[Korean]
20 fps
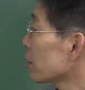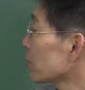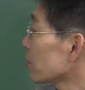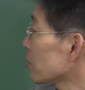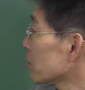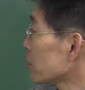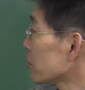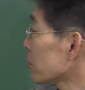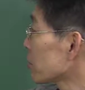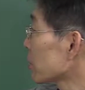레어
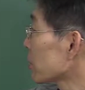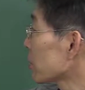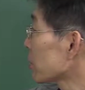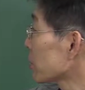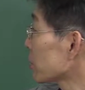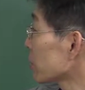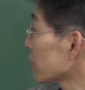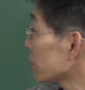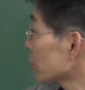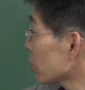피스벌
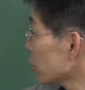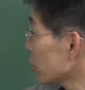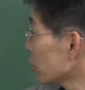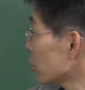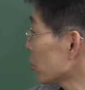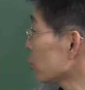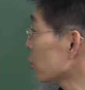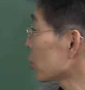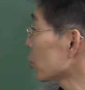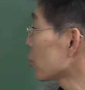
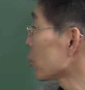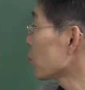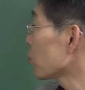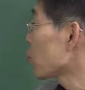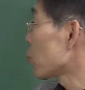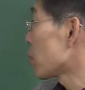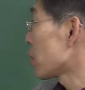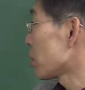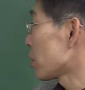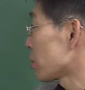트랜지션을
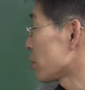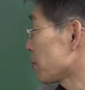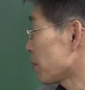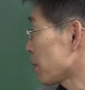뭐,